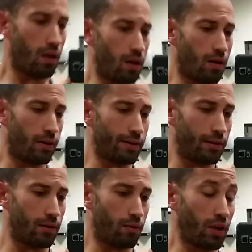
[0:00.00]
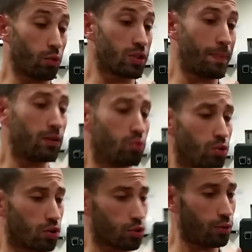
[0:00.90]
Euh, voilà, donc c'est pas du
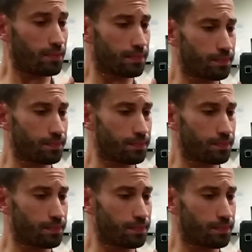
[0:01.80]
tout dangereux.